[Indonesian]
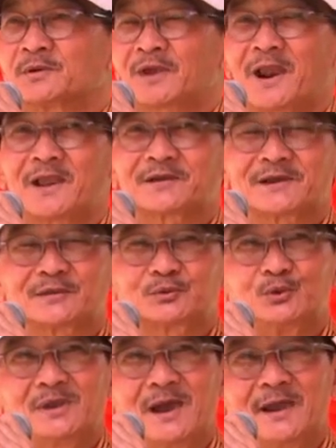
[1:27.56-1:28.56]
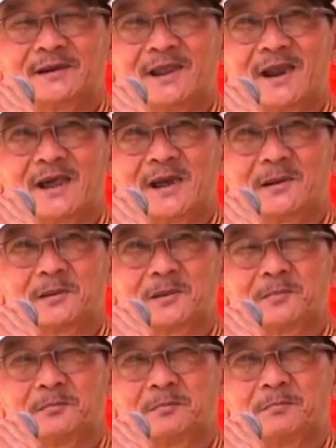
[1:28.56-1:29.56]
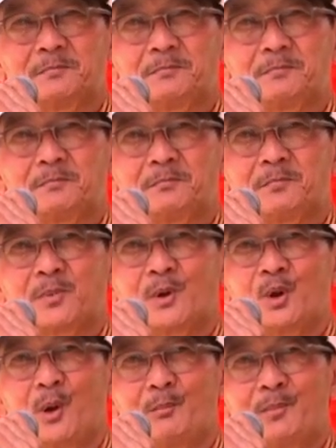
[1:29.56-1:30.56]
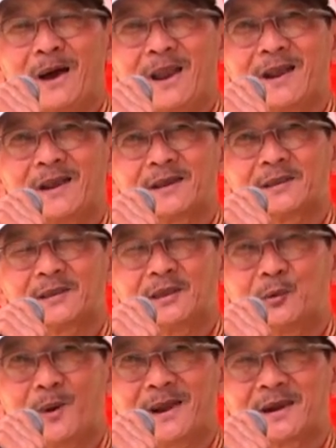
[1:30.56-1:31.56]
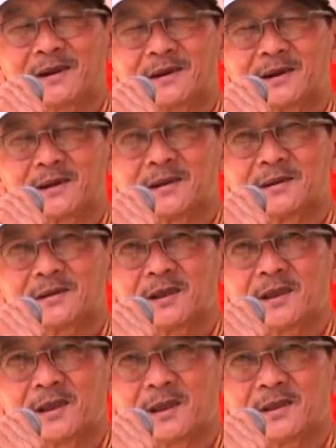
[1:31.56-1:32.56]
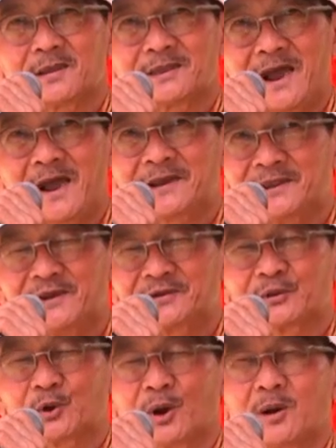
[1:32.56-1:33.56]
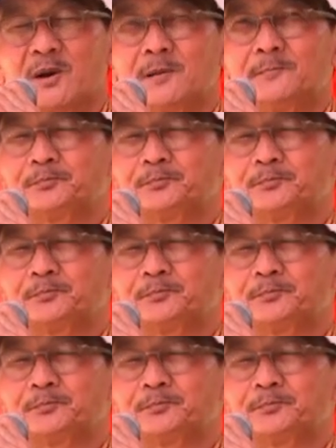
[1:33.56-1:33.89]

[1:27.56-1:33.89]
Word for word: Salah satunya adalah Global Ikhwan yang ada di Sentul.